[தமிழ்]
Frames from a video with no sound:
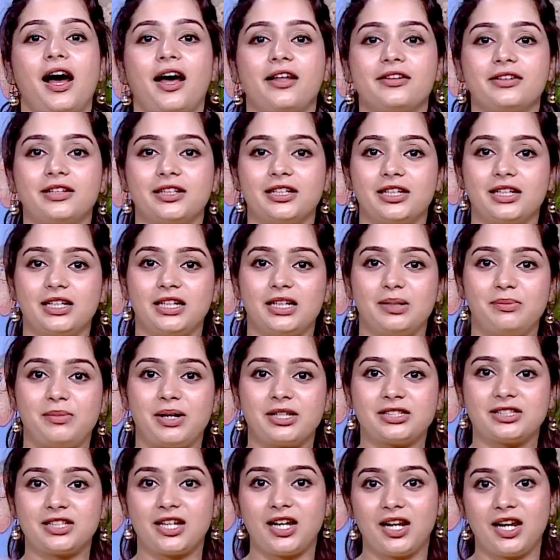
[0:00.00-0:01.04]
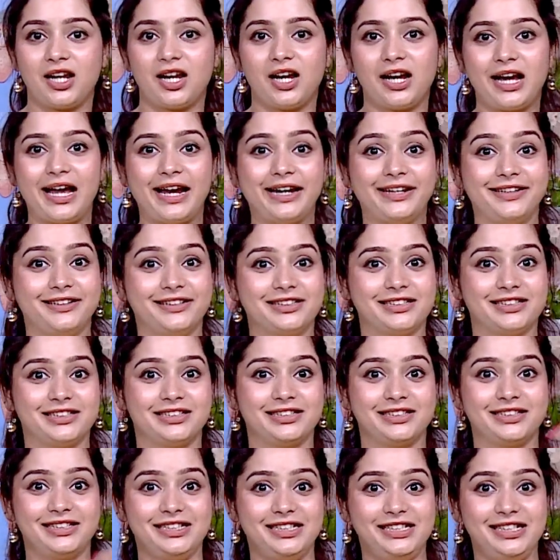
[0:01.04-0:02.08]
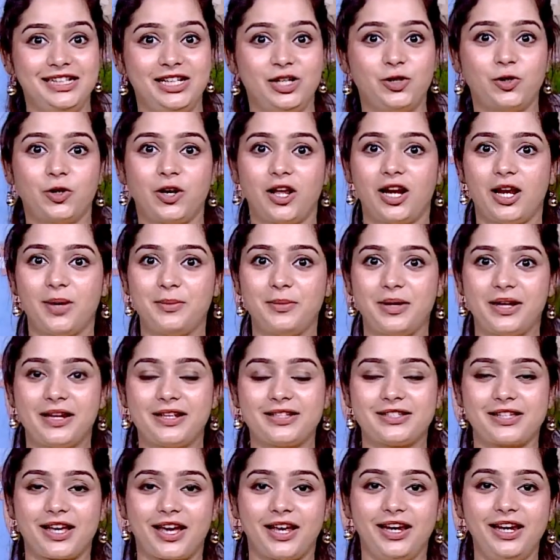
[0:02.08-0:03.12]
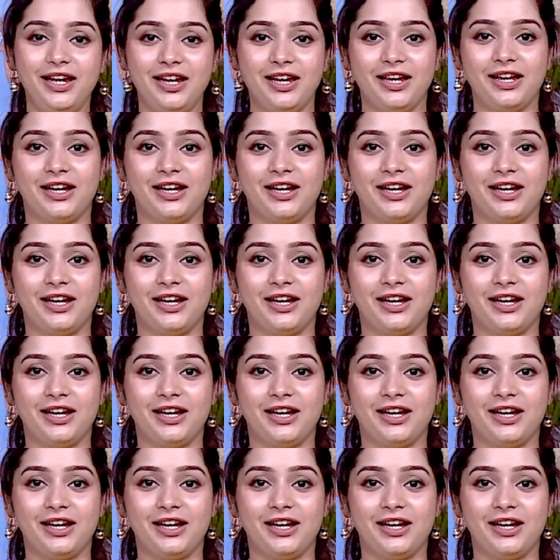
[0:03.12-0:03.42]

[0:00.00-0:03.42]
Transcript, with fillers: அந்த மசாலா அண்ட் டீ கூட எல்லாம் மிக்ஸ் ஆகி